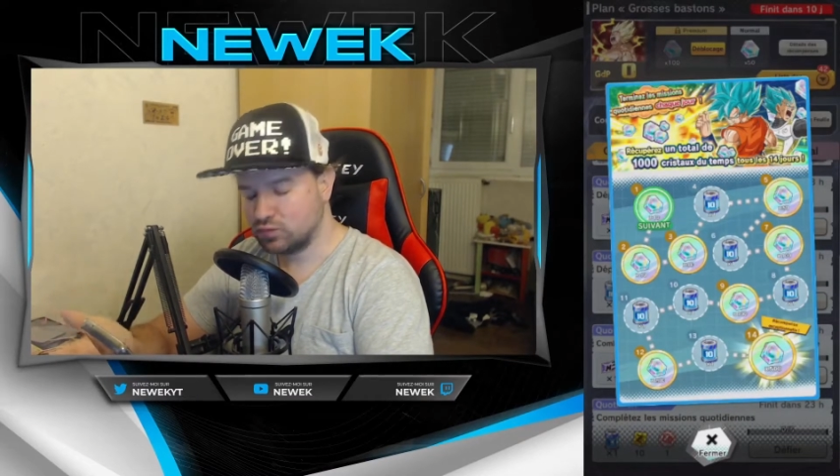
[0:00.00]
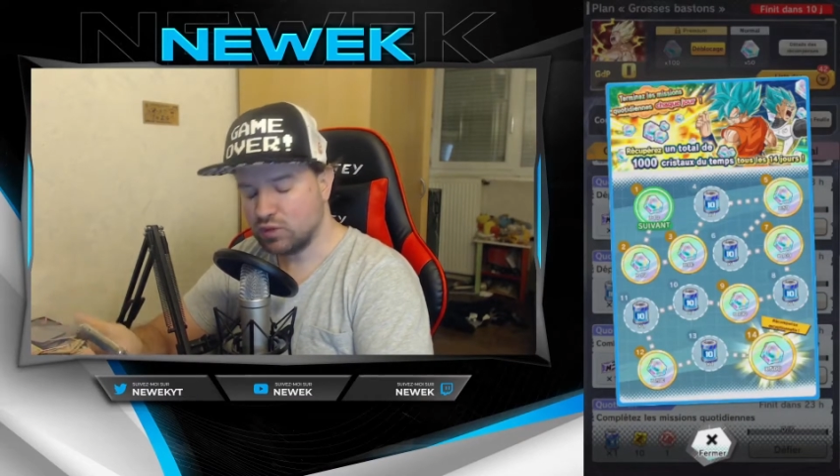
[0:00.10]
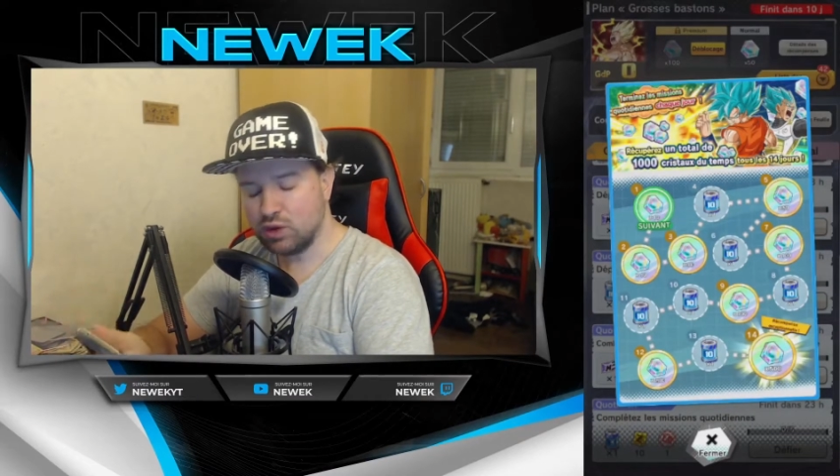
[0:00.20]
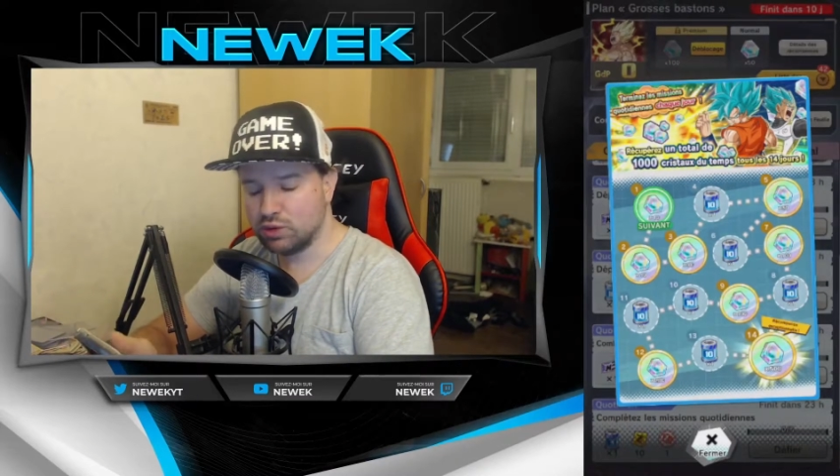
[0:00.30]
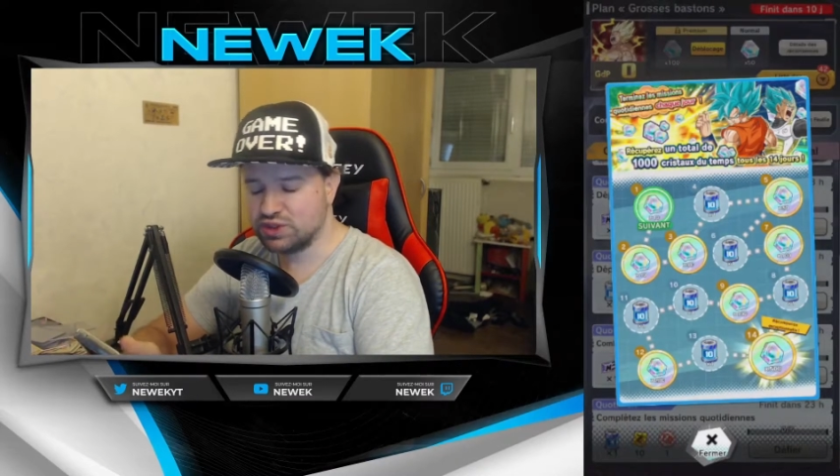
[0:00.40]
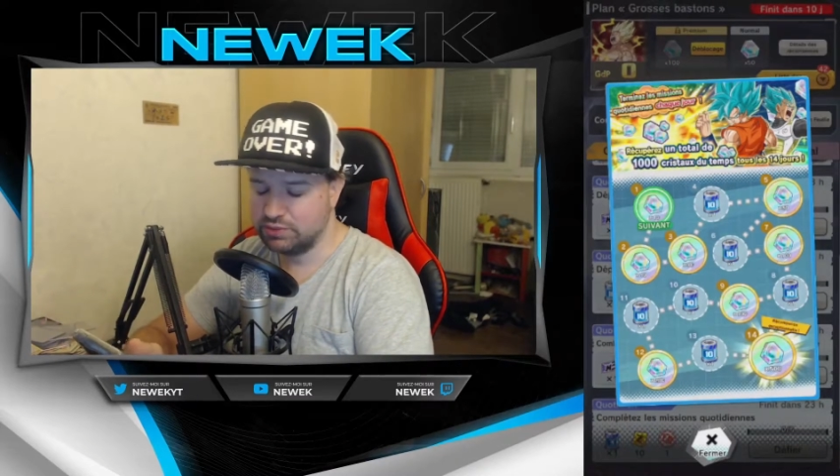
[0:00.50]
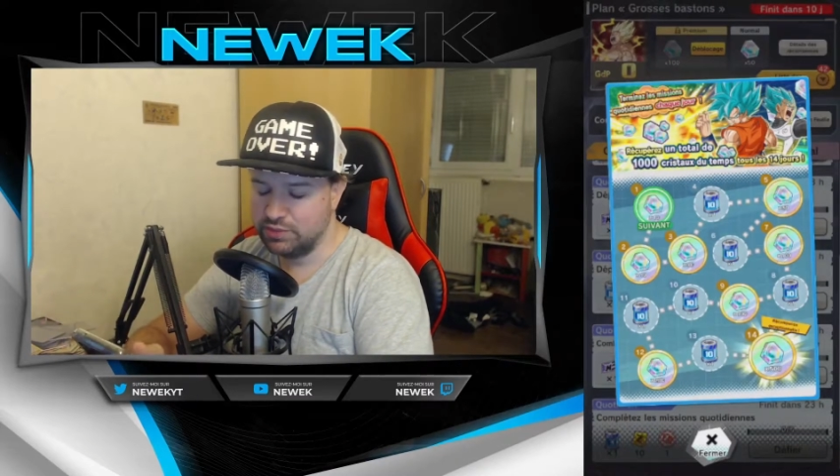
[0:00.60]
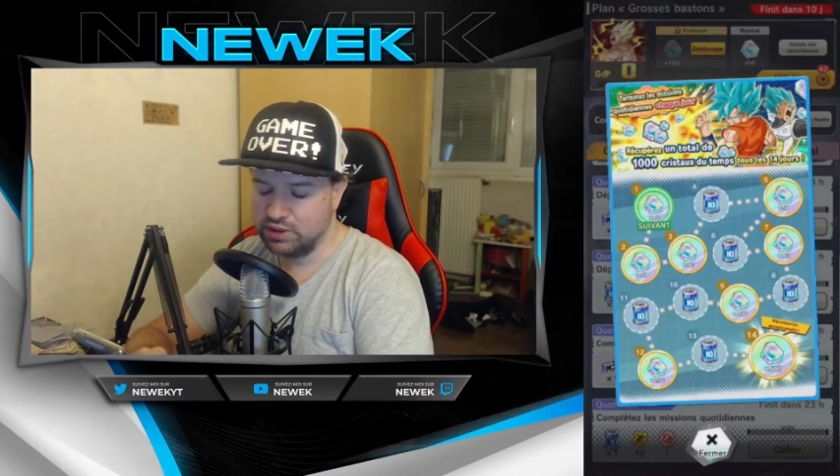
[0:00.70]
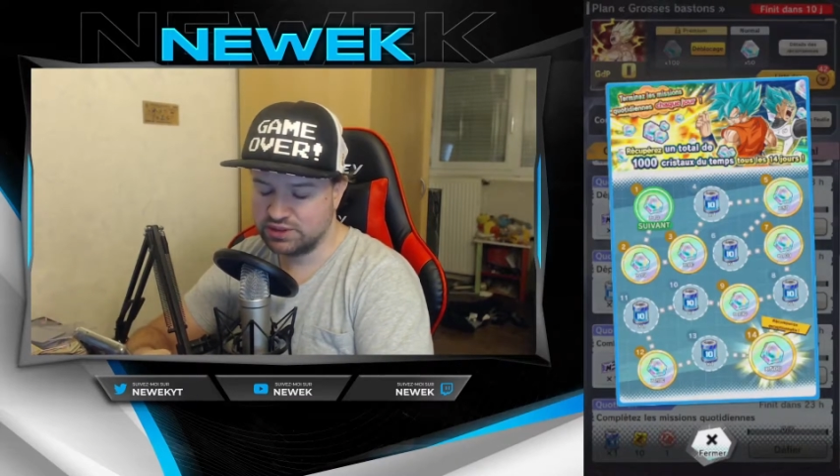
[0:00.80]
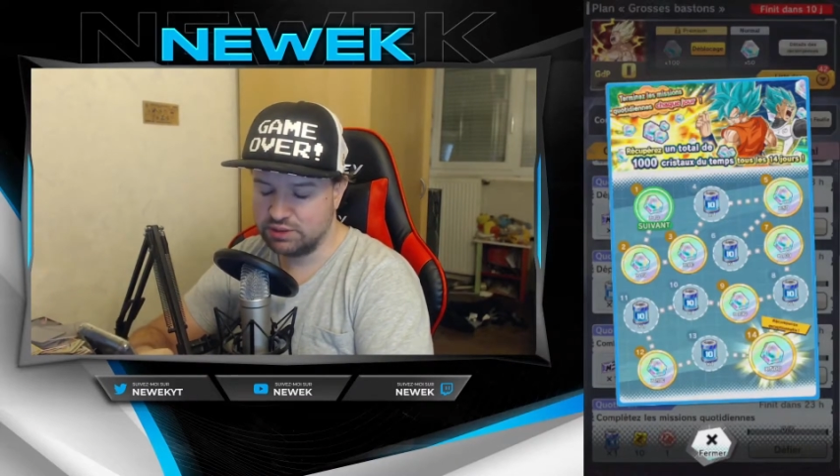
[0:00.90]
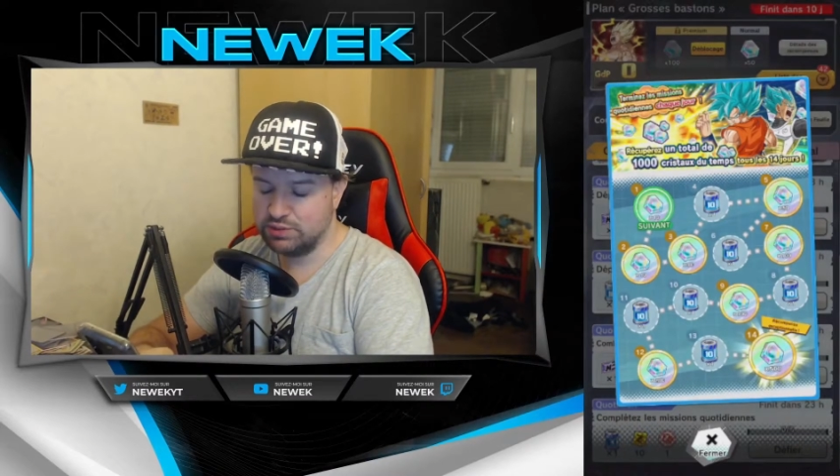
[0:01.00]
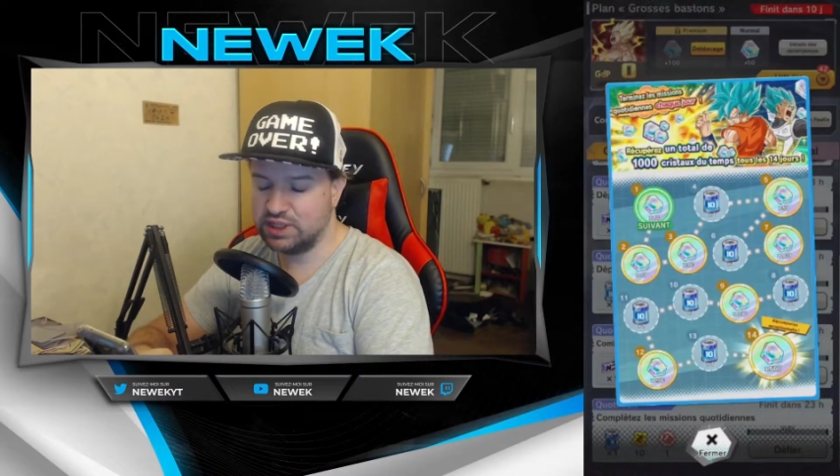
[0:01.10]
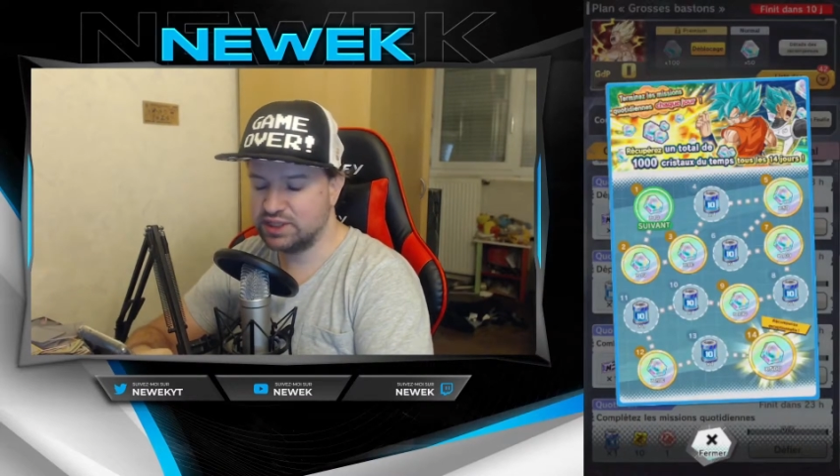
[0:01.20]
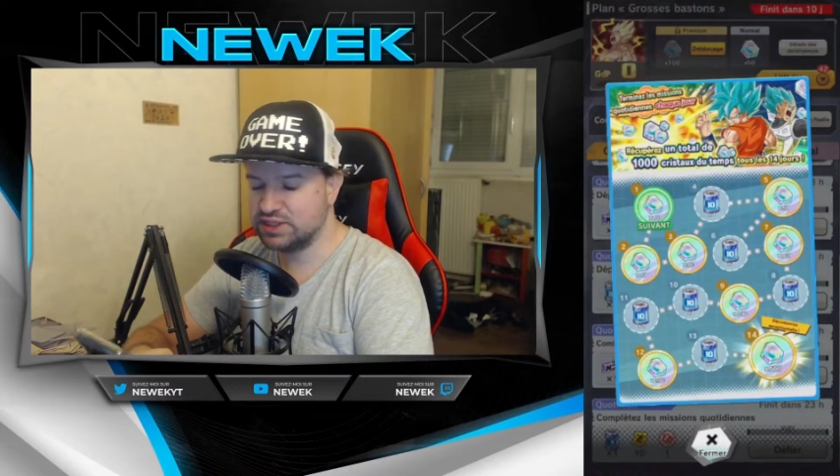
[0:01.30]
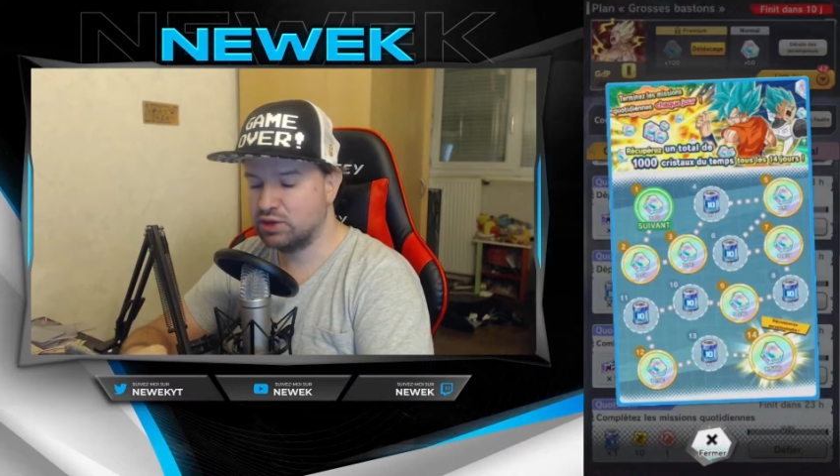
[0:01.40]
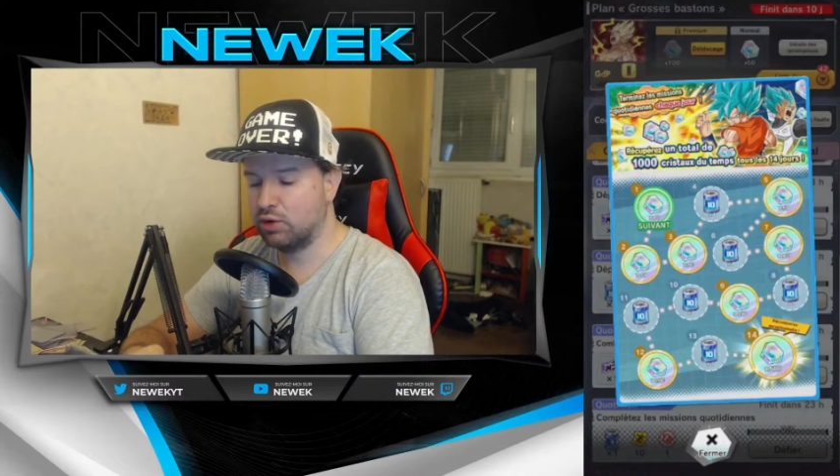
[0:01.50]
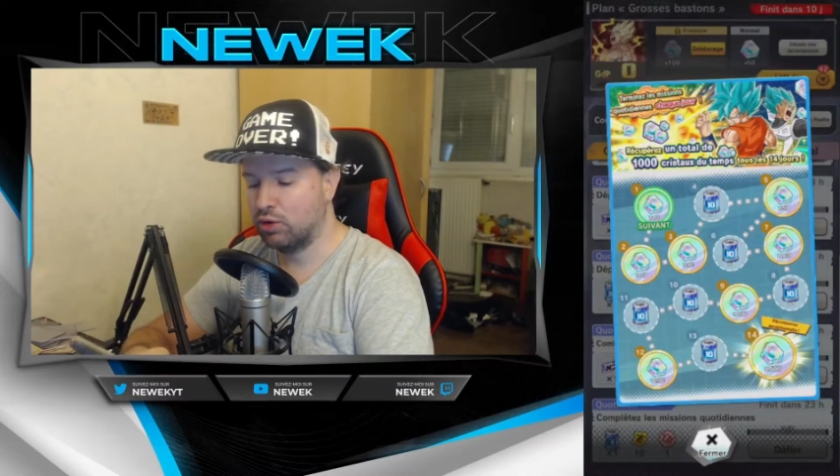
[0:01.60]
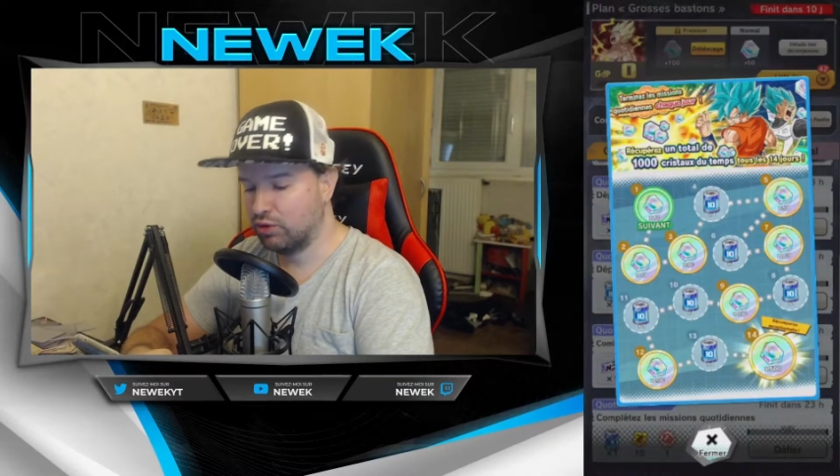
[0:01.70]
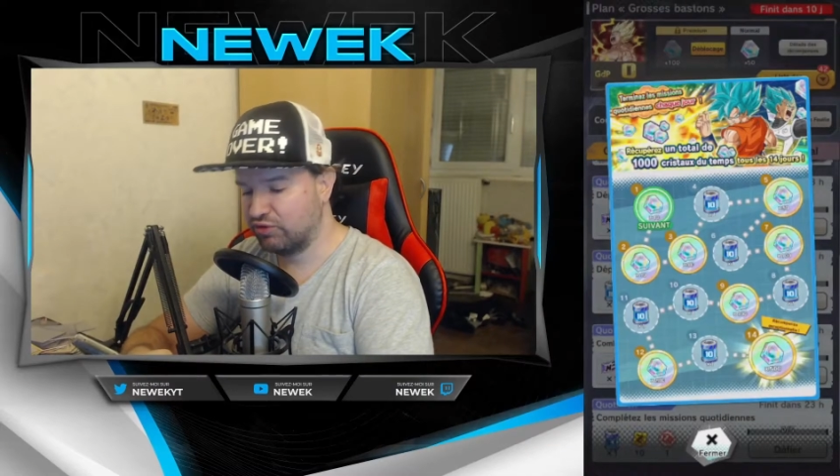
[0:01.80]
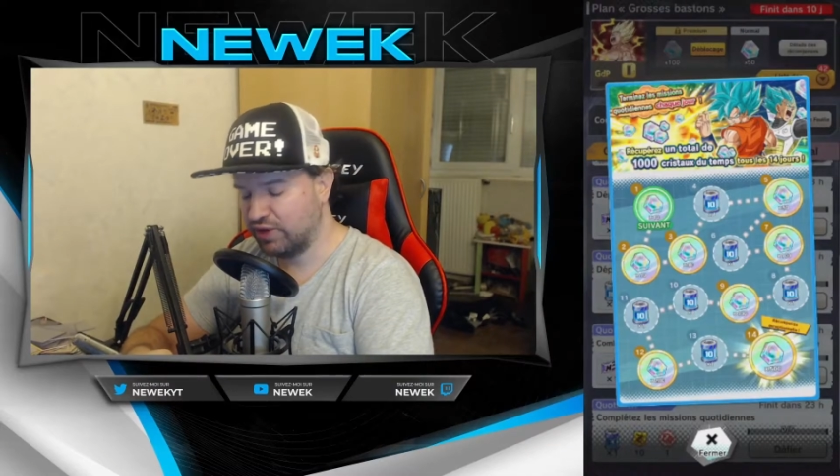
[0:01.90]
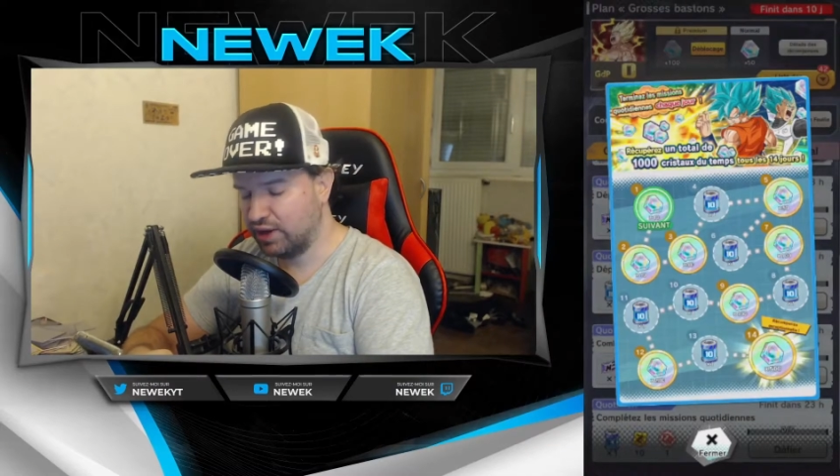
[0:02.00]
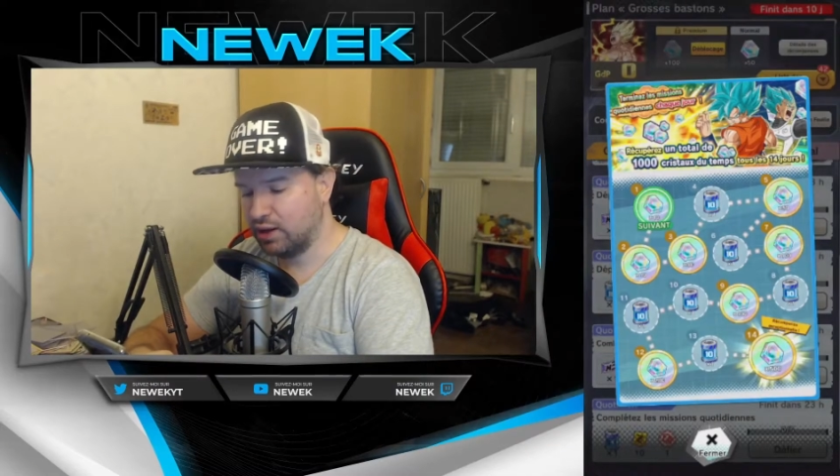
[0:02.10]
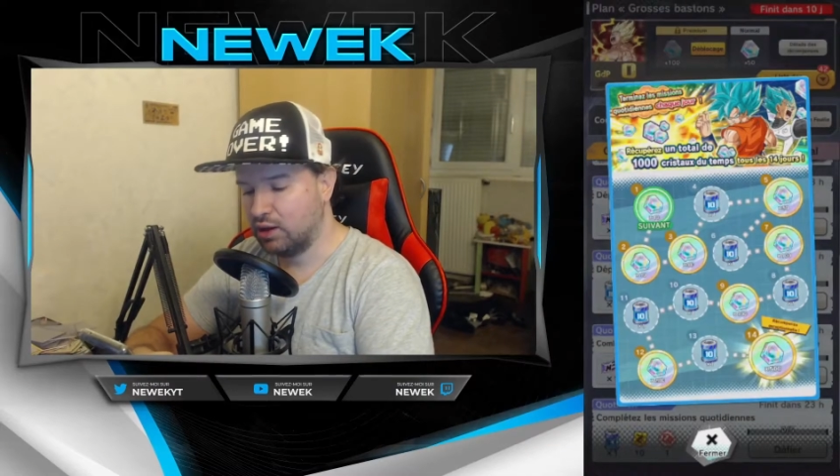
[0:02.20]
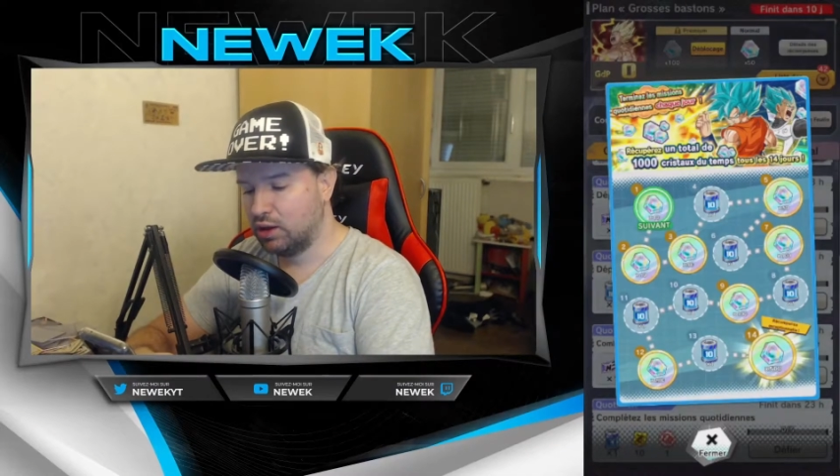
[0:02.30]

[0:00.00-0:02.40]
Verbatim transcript: oui, c'est 1000, cristaux offerts.